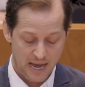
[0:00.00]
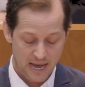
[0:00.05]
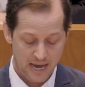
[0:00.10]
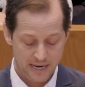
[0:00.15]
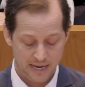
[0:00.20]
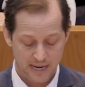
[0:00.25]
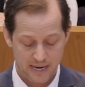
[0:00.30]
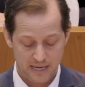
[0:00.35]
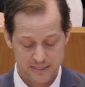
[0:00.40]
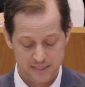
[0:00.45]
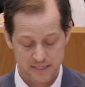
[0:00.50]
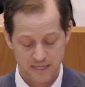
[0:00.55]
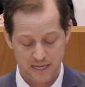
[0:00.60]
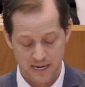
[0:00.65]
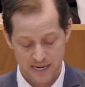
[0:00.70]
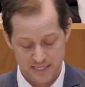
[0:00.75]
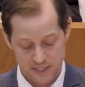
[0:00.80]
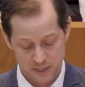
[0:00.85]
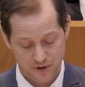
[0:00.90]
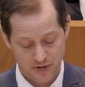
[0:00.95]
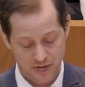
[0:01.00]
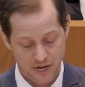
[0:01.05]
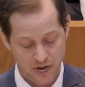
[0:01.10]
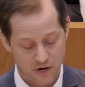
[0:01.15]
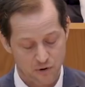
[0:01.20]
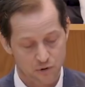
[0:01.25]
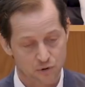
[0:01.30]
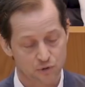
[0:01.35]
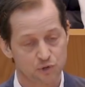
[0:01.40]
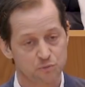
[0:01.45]
an
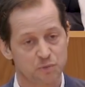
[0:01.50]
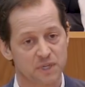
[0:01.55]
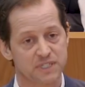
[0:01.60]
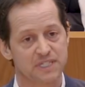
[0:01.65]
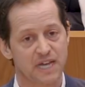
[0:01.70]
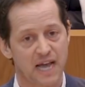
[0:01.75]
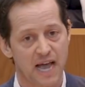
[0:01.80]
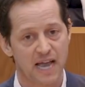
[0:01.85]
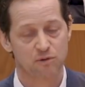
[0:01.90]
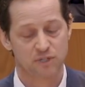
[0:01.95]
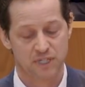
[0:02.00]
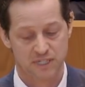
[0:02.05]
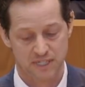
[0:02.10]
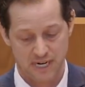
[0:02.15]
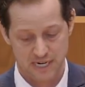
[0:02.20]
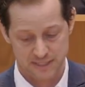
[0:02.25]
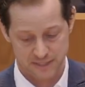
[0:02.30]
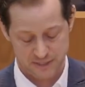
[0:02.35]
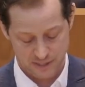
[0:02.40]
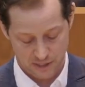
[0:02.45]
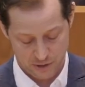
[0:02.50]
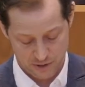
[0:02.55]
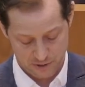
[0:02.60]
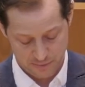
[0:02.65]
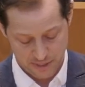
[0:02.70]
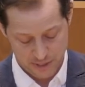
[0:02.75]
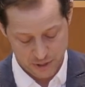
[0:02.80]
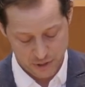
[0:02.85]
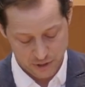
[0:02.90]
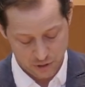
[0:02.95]
Herz-Kreislauf-Erkrankungen über 330.000
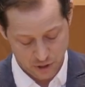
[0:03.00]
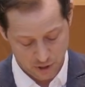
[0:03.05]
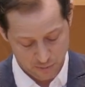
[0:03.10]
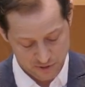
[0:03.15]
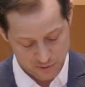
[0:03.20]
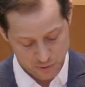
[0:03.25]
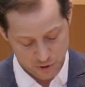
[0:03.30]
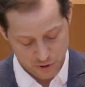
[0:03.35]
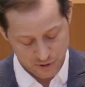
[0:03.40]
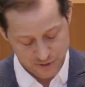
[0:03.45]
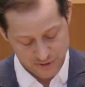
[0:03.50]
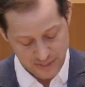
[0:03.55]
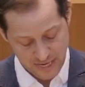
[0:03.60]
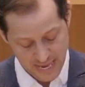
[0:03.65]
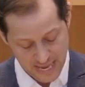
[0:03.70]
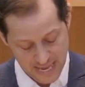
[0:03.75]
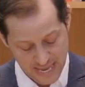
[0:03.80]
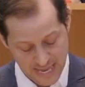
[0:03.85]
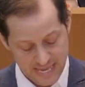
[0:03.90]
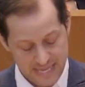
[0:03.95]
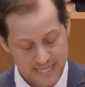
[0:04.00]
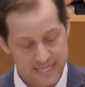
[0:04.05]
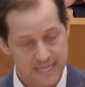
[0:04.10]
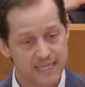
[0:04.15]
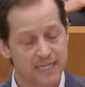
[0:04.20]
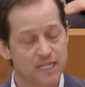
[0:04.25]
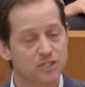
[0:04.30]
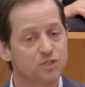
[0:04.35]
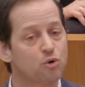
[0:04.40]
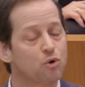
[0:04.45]
Menschen. Ich komme zum Schluss.
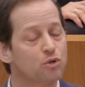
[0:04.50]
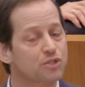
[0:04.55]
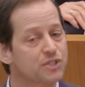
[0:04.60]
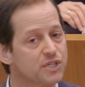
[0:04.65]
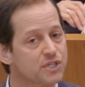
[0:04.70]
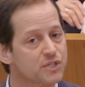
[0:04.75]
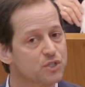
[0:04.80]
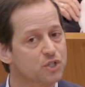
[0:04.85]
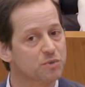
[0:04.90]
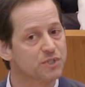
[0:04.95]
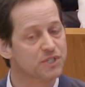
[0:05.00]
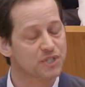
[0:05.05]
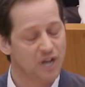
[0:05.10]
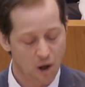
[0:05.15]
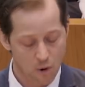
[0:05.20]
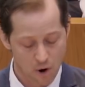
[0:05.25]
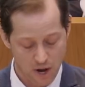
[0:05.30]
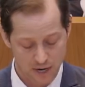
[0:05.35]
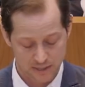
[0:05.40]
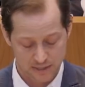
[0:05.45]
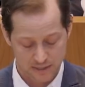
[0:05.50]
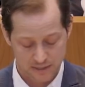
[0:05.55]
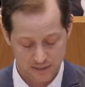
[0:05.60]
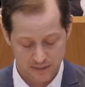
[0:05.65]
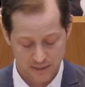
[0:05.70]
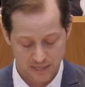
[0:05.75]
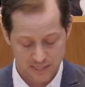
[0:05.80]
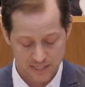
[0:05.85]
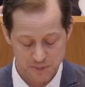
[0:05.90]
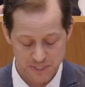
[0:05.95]
Jeder Tote ist zu betrauern,
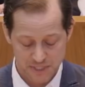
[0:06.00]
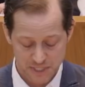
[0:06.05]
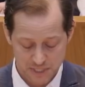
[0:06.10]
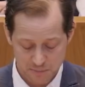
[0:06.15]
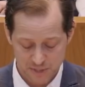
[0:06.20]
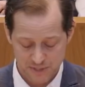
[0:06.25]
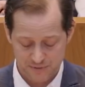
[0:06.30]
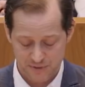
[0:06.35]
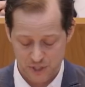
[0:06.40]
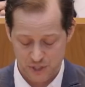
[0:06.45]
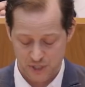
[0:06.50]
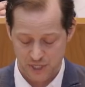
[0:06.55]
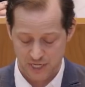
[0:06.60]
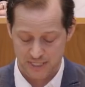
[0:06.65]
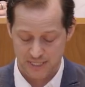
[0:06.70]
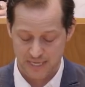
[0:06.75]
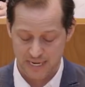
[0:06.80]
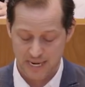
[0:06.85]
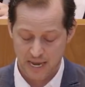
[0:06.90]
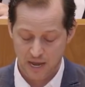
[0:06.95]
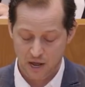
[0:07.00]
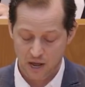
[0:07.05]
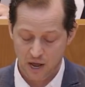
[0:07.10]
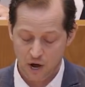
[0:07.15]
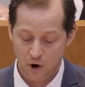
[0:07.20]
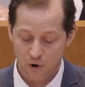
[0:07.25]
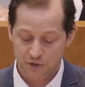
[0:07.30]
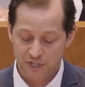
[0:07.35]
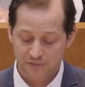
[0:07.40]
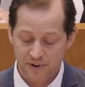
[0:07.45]
dass Sie mich nicht missverstehen.
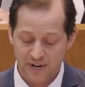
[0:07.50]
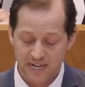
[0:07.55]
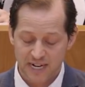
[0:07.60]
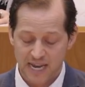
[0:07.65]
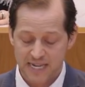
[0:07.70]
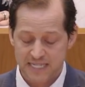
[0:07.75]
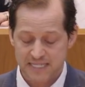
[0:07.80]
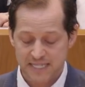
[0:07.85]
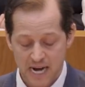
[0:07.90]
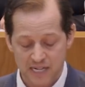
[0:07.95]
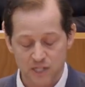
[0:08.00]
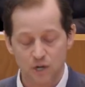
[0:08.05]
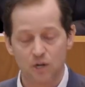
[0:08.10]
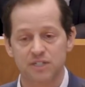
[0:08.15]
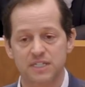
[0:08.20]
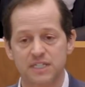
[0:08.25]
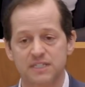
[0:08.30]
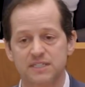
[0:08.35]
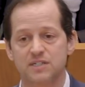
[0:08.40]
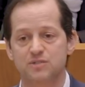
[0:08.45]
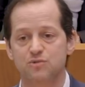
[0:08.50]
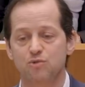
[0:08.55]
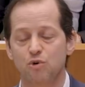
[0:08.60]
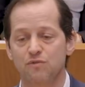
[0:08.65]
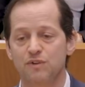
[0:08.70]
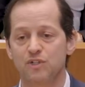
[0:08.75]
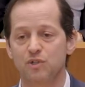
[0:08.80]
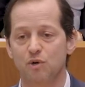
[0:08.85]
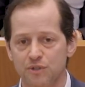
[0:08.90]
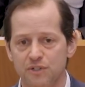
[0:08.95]
Und der Vergleich sagt auch nicht, dass
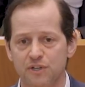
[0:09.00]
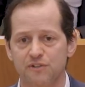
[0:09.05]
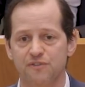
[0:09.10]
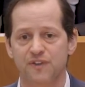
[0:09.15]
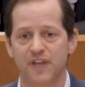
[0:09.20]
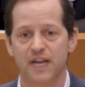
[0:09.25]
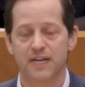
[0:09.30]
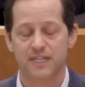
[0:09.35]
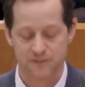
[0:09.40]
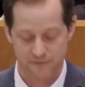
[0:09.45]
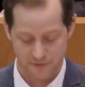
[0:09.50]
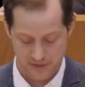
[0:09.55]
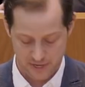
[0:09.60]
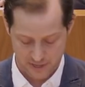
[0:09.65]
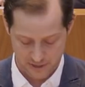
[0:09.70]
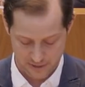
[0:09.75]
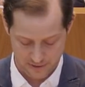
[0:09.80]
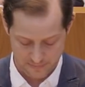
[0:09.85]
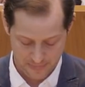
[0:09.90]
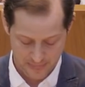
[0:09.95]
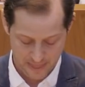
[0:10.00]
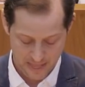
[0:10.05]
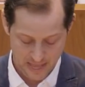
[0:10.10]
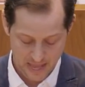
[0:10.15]
Covid ungefährlich wäre.